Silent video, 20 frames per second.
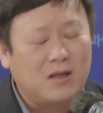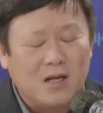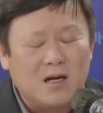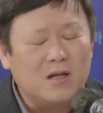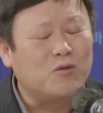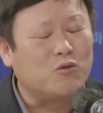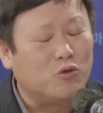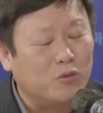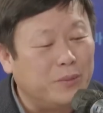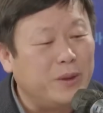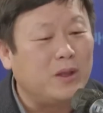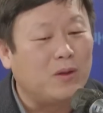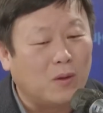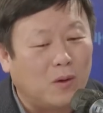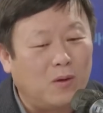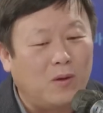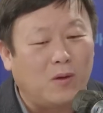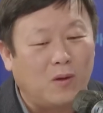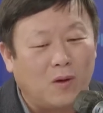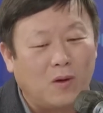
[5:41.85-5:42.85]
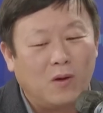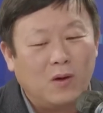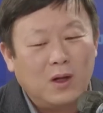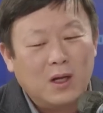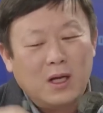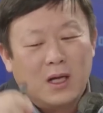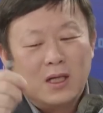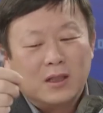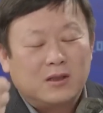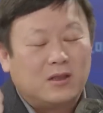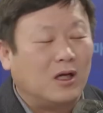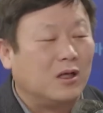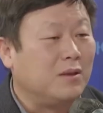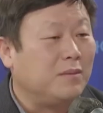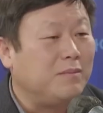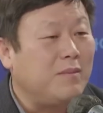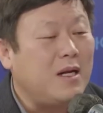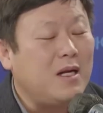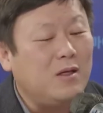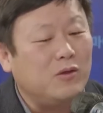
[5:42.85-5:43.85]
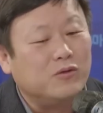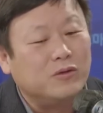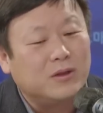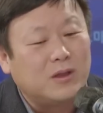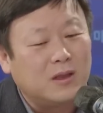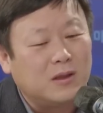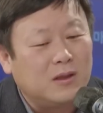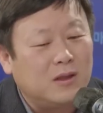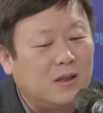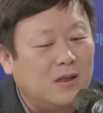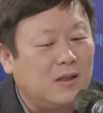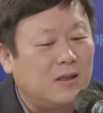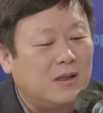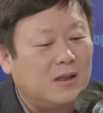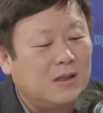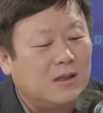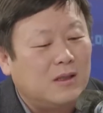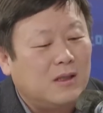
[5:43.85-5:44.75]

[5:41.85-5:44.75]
어떤 국민도 음. 정말 윤석열